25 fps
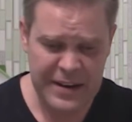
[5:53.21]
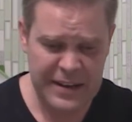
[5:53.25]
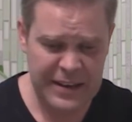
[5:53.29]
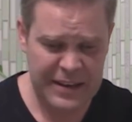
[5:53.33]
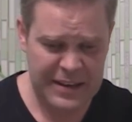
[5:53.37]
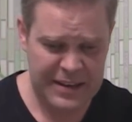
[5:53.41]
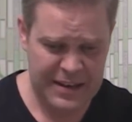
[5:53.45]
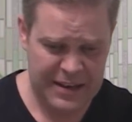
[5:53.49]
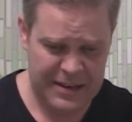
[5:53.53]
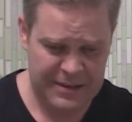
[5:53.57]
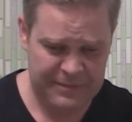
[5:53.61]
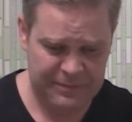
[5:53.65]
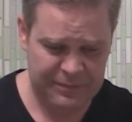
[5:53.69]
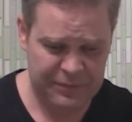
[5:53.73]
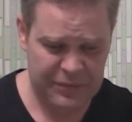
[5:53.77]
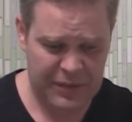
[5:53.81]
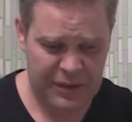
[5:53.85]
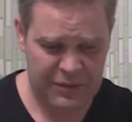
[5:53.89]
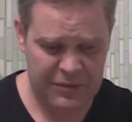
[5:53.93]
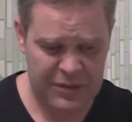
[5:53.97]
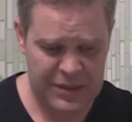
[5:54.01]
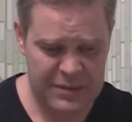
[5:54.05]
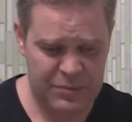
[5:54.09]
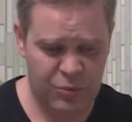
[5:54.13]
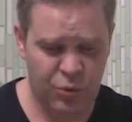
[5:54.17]
и я
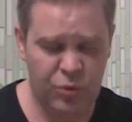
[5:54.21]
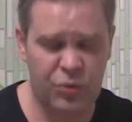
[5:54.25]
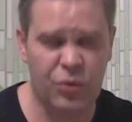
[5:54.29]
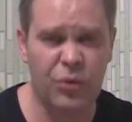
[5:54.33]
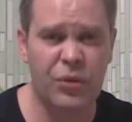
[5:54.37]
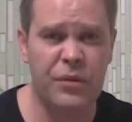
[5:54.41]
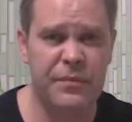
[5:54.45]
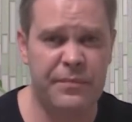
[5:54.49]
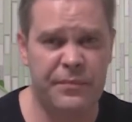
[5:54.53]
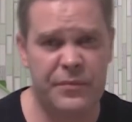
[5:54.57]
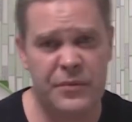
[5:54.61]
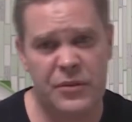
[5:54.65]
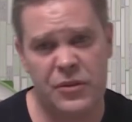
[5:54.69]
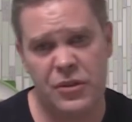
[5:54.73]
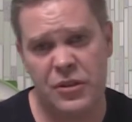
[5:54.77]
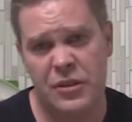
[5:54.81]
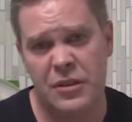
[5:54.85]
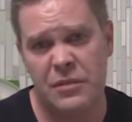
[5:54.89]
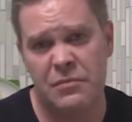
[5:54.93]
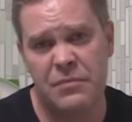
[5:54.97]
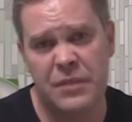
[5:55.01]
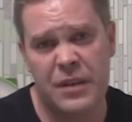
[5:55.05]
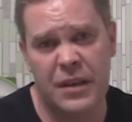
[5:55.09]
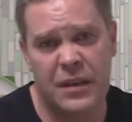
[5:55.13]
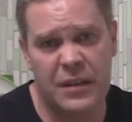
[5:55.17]
возьму то, с
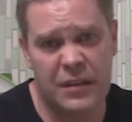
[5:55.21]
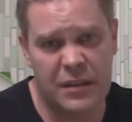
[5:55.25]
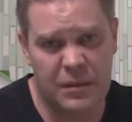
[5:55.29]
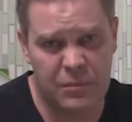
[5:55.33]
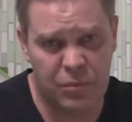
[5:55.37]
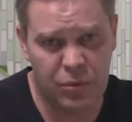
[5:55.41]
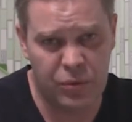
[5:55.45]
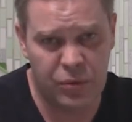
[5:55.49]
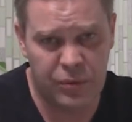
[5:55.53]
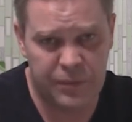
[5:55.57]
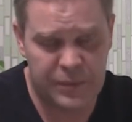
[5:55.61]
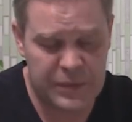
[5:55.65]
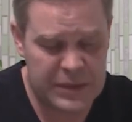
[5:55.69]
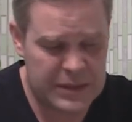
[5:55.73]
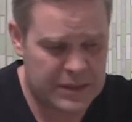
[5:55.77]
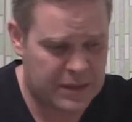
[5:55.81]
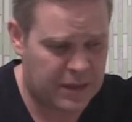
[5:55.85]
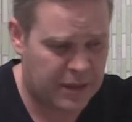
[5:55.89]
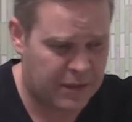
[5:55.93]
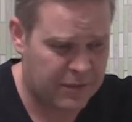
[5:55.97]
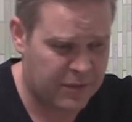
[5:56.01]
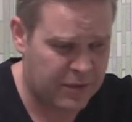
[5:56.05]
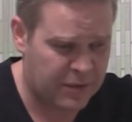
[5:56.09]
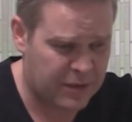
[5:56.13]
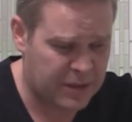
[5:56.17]
чем я это буду
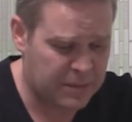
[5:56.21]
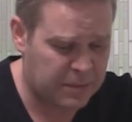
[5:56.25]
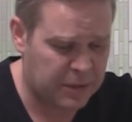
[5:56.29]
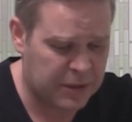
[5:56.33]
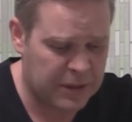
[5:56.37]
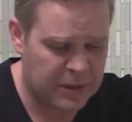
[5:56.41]
сравнивать,